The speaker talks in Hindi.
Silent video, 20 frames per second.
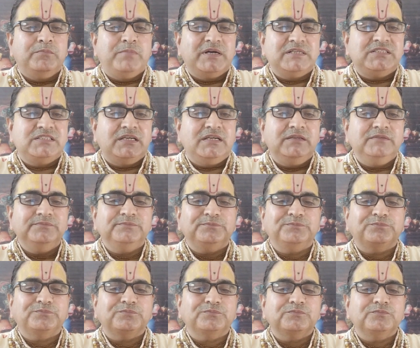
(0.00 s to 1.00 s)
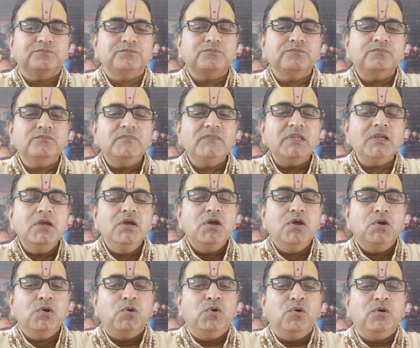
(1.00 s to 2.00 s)
बचें
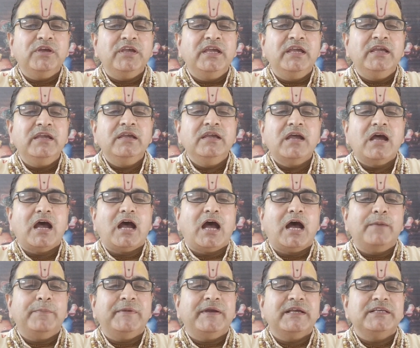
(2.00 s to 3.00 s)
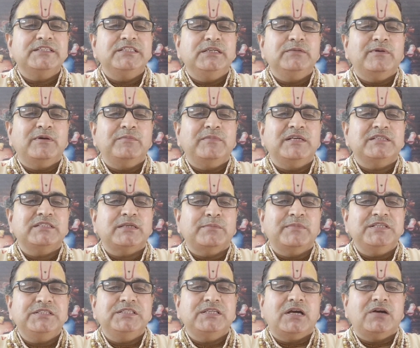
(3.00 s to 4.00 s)
क्योंकि आपके जीवन में
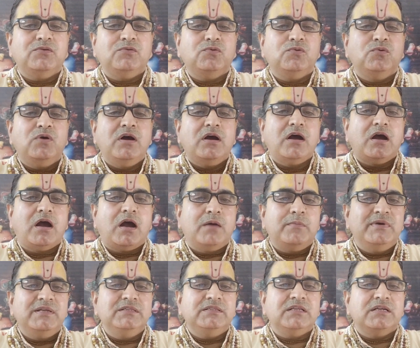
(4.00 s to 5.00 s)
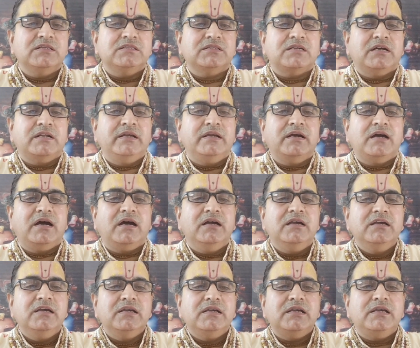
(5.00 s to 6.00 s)
समस्याओं को आमंत्रित
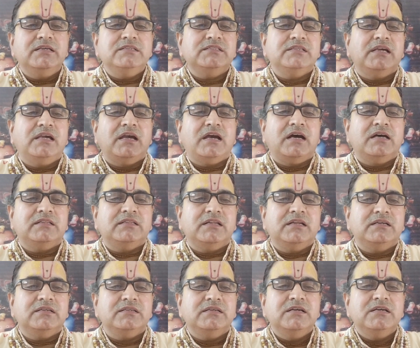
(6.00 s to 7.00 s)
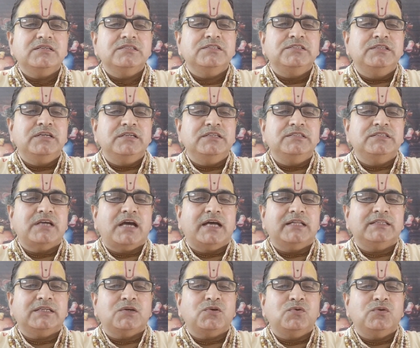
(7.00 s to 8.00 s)
करेगा इसके अतिरिक्त जिन
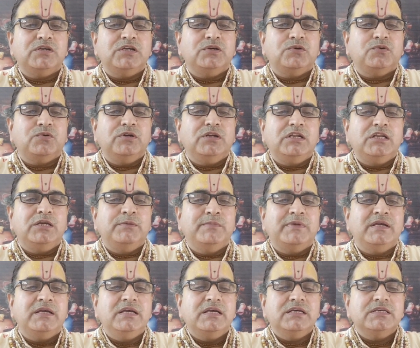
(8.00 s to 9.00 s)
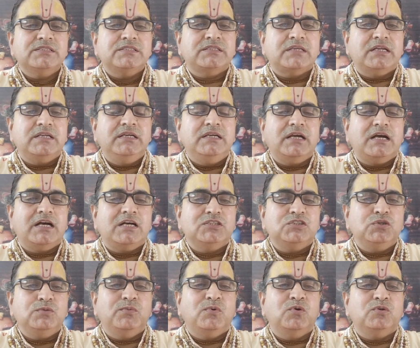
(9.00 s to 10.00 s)
जातकों की कुंडली में शनि
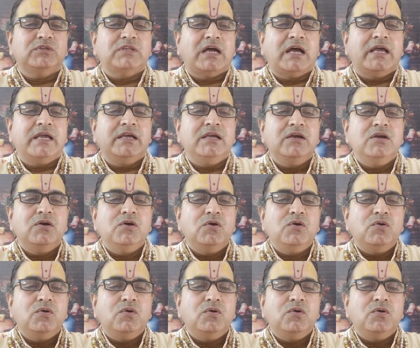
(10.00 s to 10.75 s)
अशुभ होता है